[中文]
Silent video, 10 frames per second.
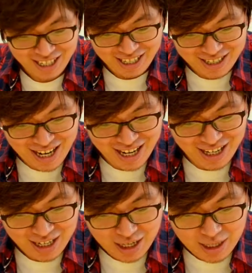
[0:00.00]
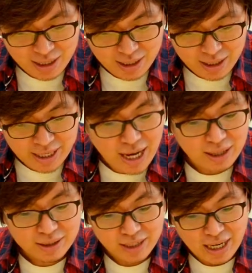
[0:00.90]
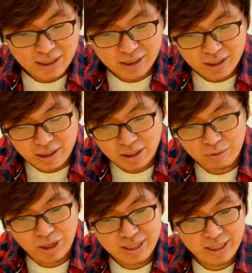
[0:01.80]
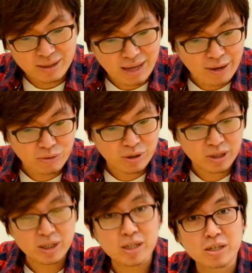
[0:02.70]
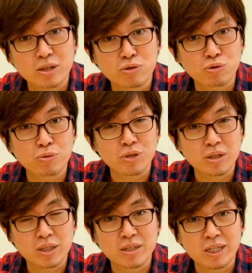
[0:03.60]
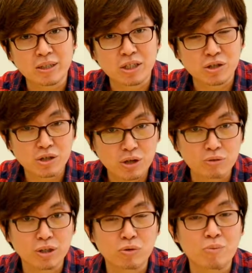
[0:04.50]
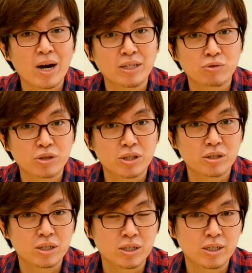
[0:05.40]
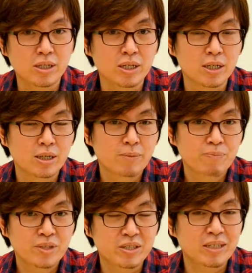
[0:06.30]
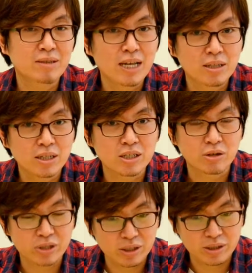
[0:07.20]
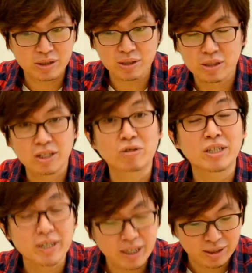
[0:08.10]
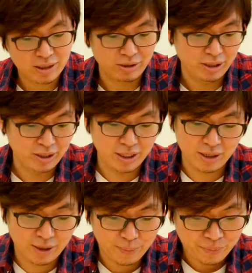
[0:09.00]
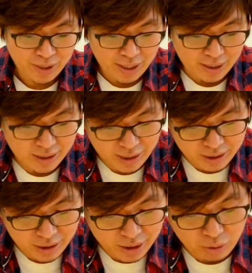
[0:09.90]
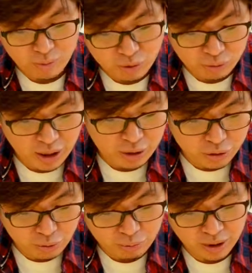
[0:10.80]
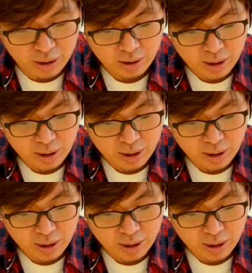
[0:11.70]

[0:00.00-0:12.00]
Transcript: 那一样，在进行完这个单元的课程说明跟讲解之后呢，我们还是会进行一个简单的一个小测试、小测验、小测验哈。那这个测验我们主要的重点